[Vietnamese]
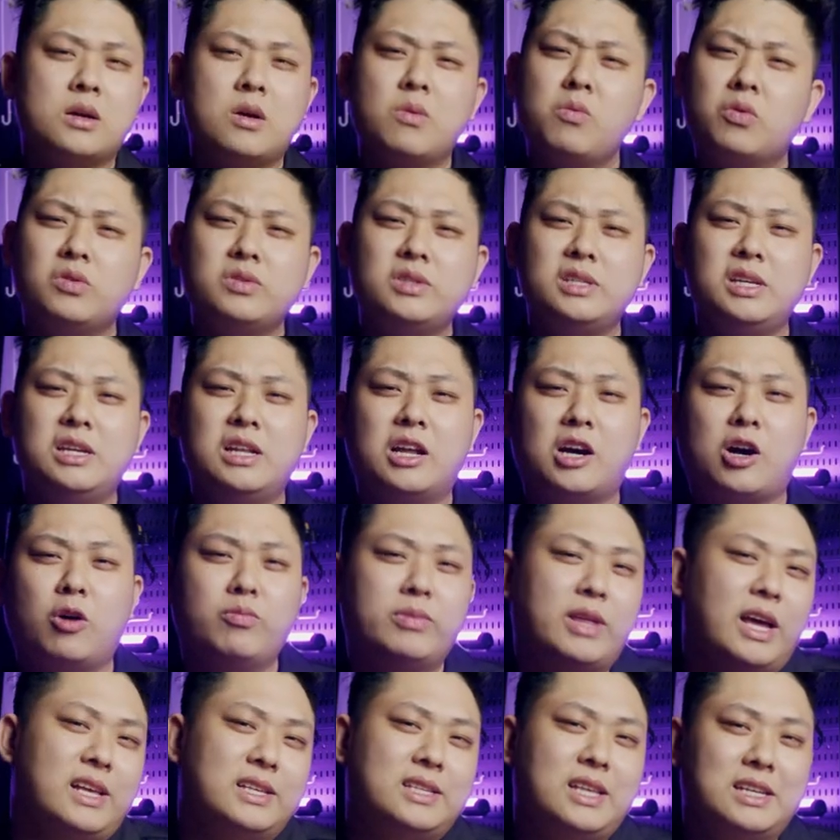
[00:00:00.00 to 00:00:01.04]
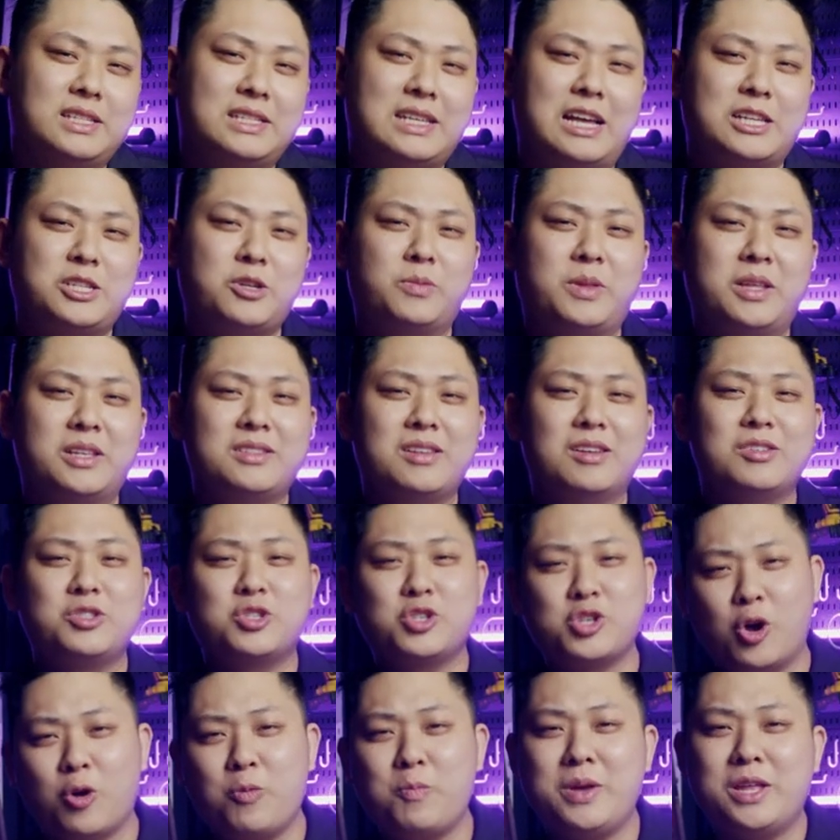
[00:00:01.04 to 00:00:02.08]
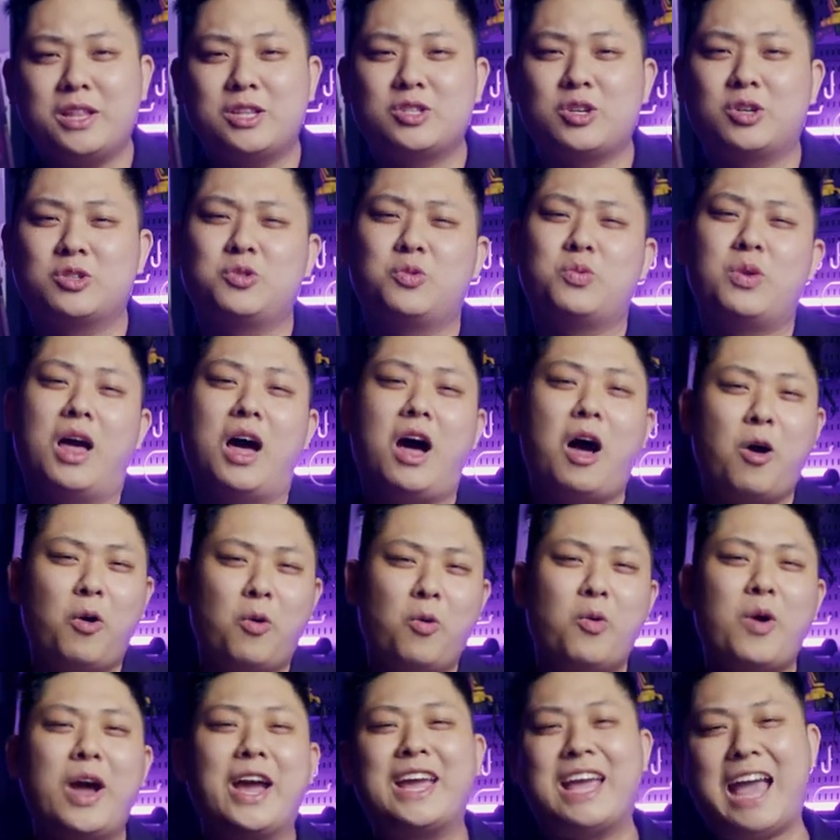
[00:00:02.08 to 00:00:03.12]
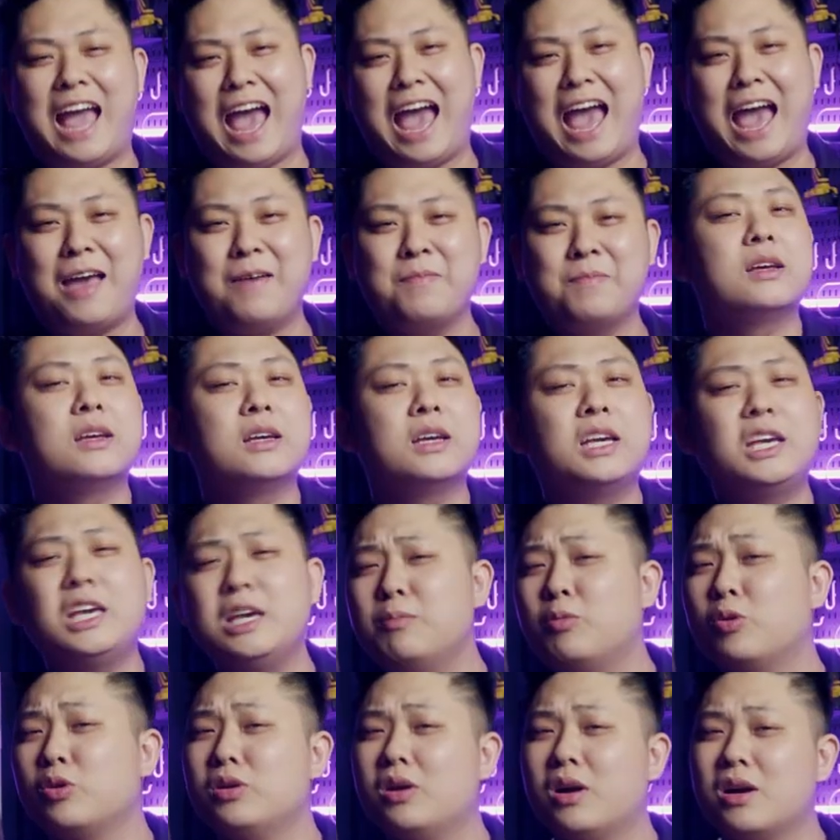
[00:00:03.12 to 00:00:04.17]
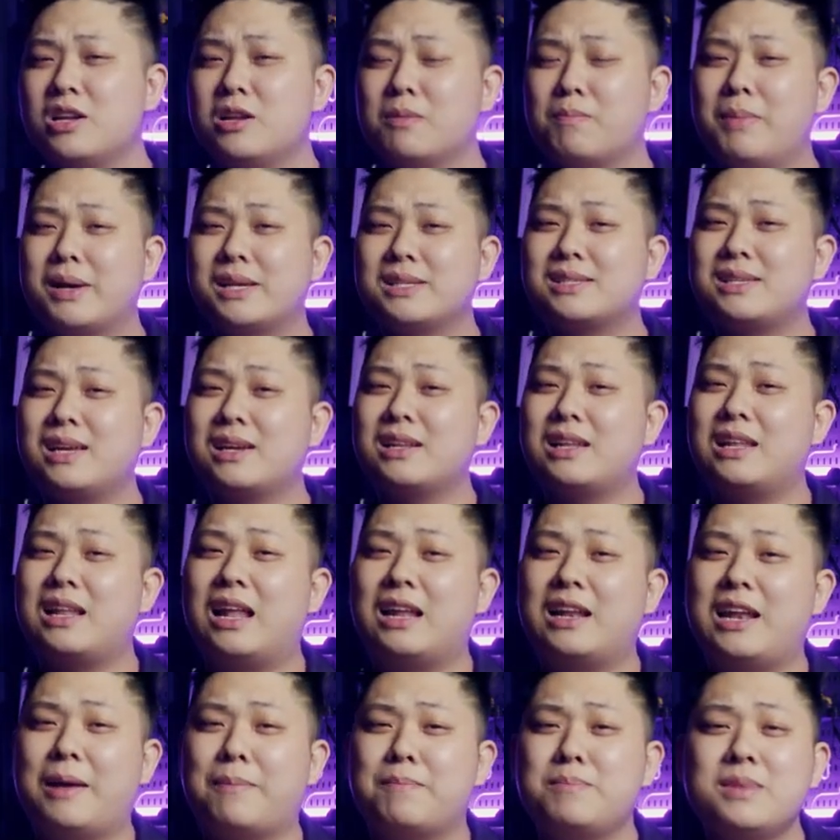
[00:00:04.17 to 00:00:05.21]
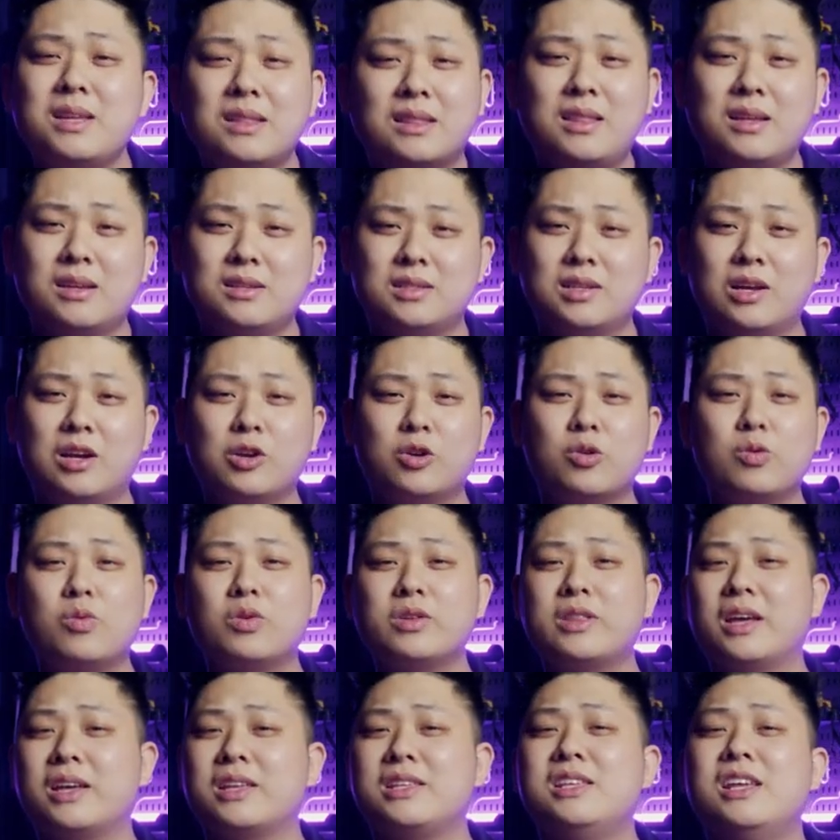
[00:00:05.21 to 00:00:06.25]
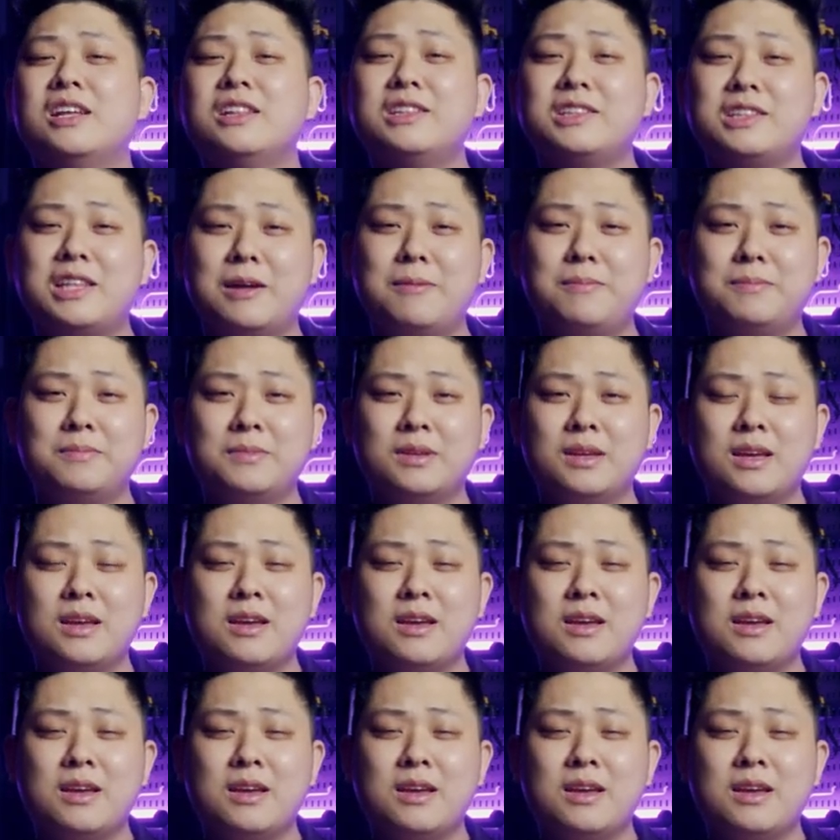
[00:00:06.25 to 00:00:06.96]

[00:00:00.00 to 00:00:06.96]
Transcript: không có gì là không thể xảy ra trong thế giới showbiz cho dù là âu hay á khi một người được mệnh danh là đẹp nhất thế giới cũng có thể nhẫn tâm